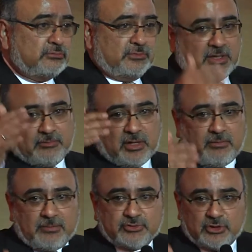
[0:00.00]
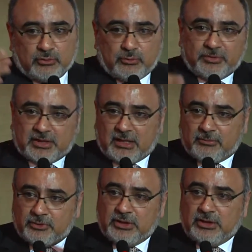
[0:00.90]
digamos, las vamos a documentar
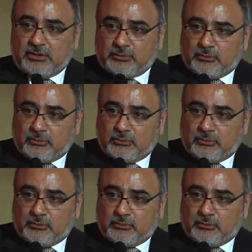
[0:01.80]
bonito,